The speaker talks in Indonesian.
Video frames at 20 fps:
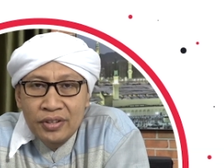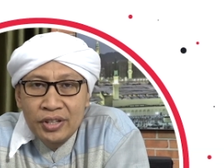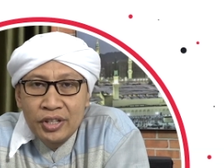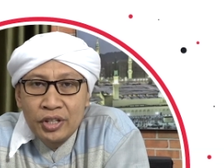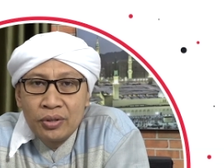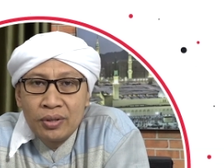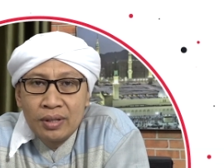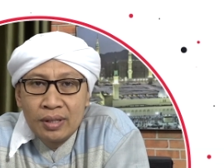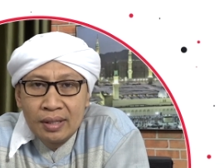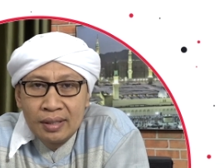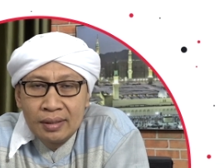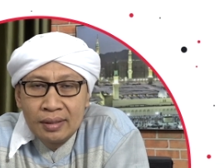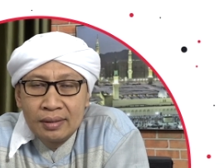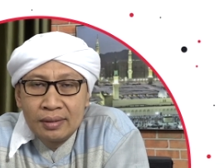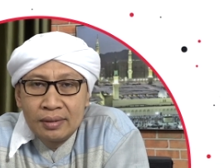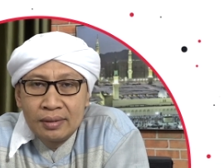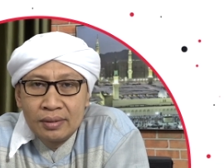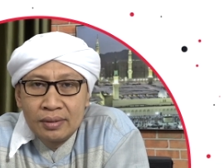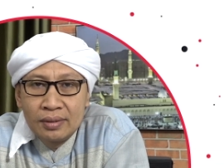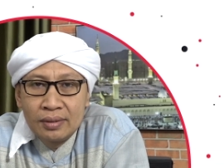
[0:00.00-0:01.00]
video ini,
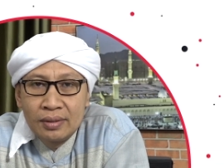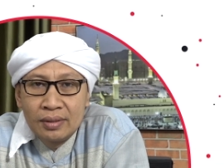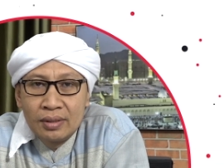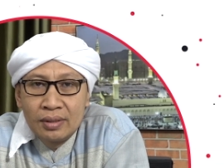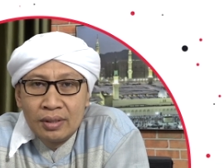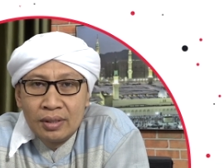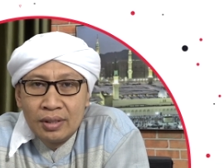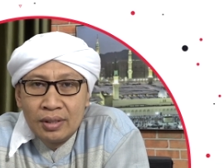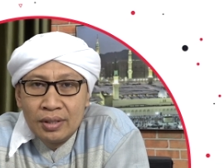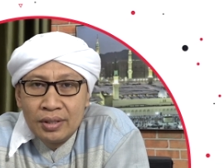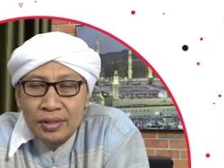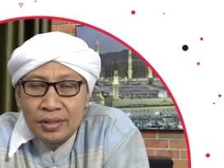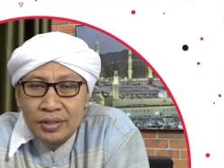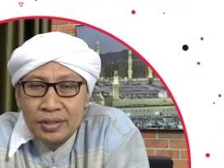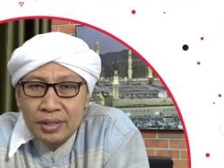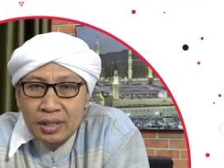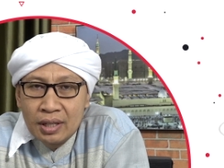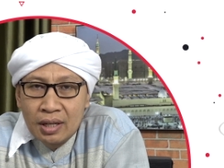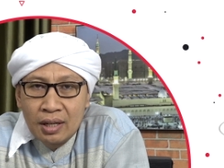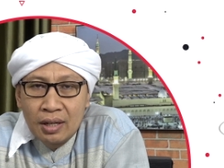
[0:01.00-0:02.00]

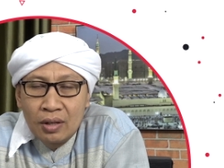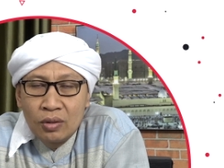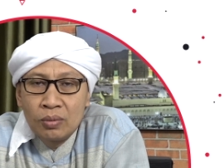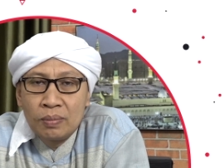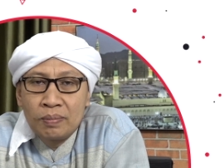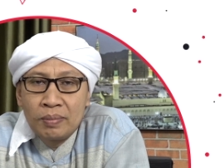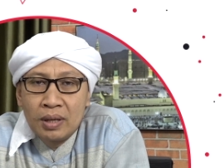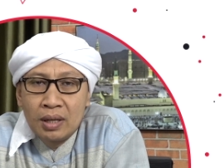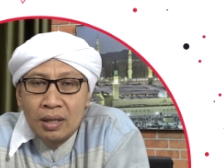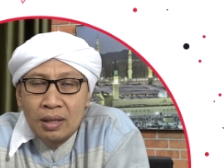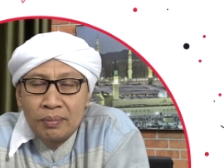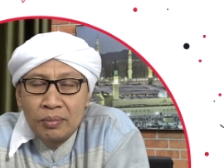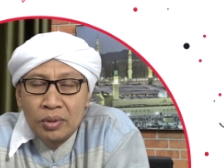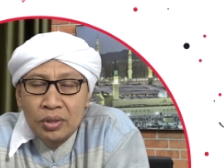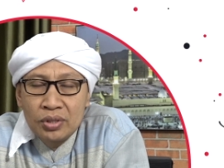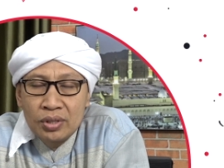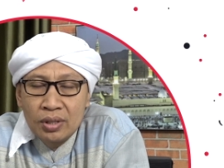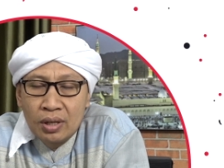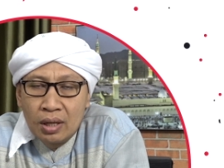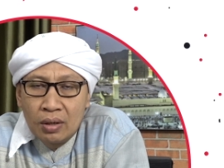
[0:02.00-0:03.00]
jangan lupa
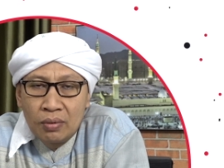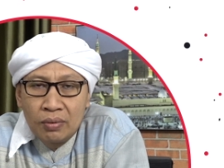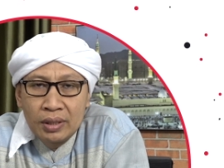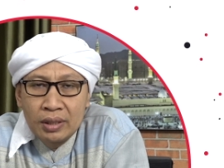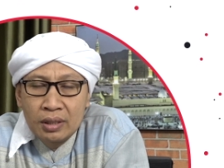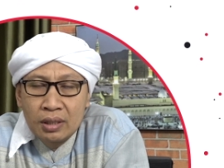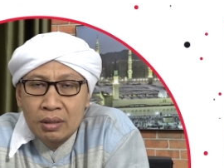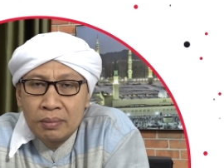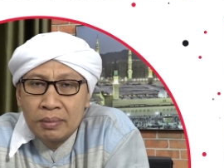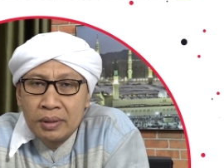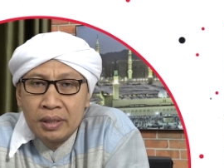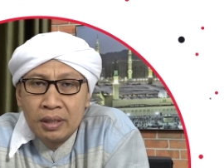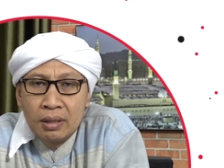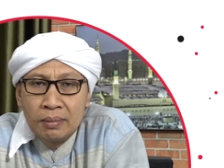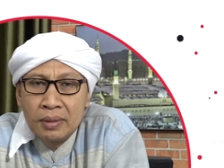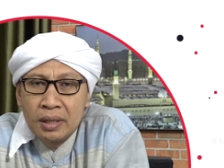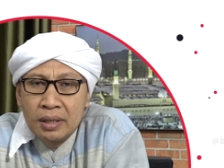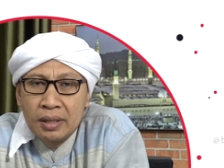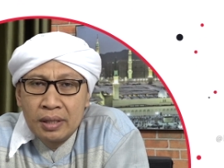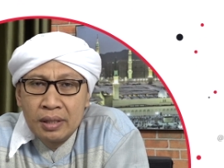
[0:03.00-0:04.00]
berselawat
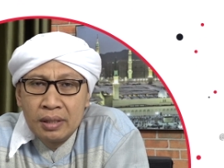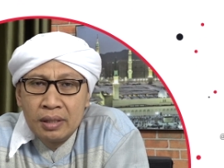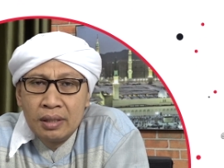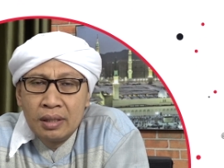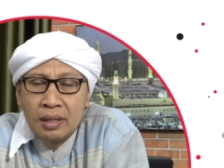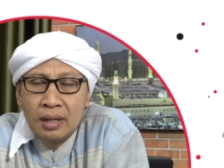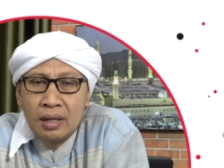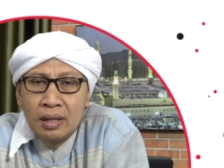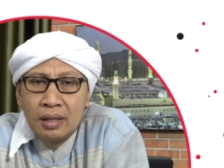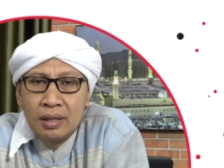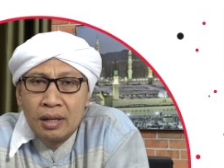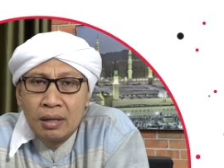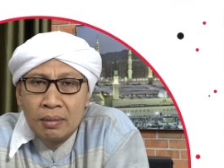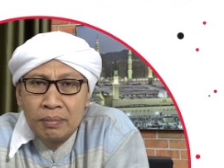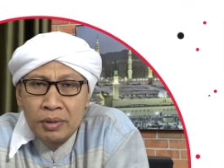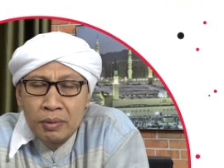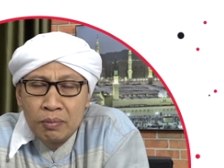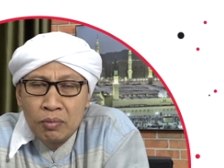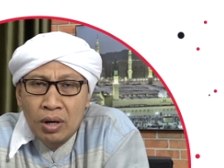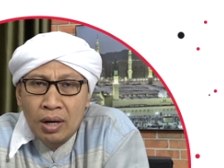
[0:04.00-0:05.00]
kepada baginda
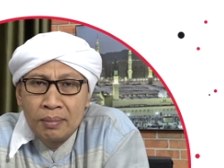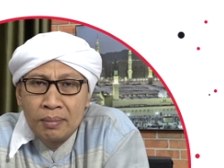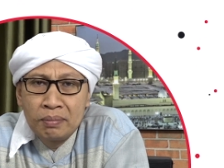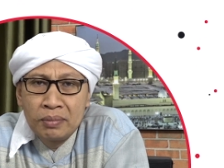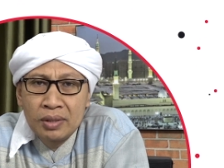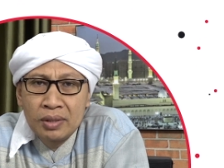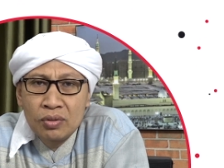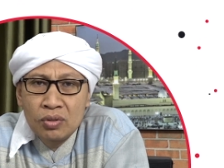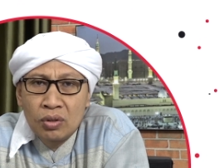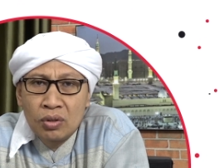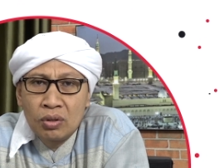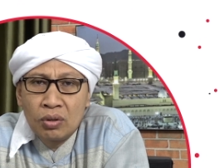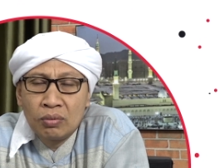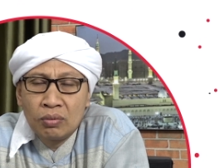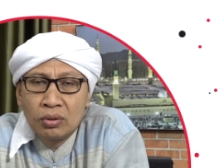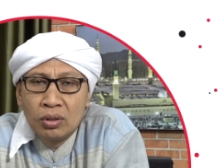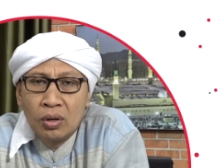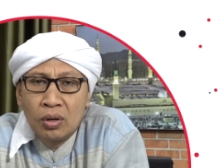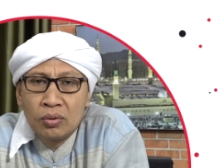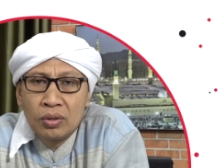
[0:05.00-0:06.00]
Nabi Muhammad
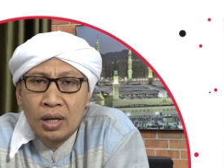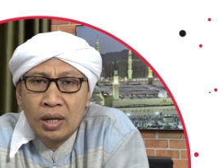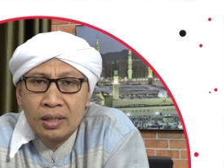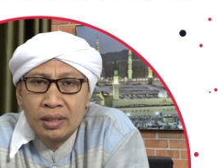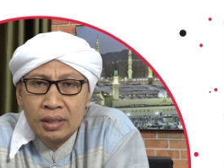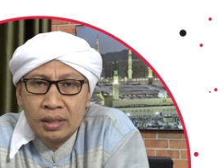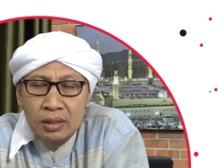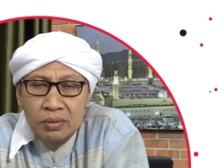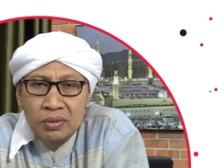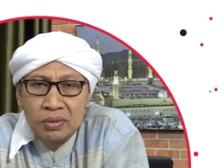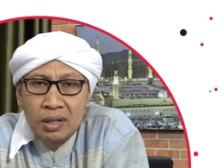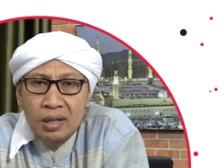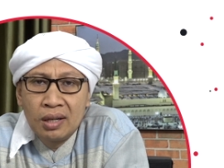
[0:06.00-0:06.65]
sallallahu alaihi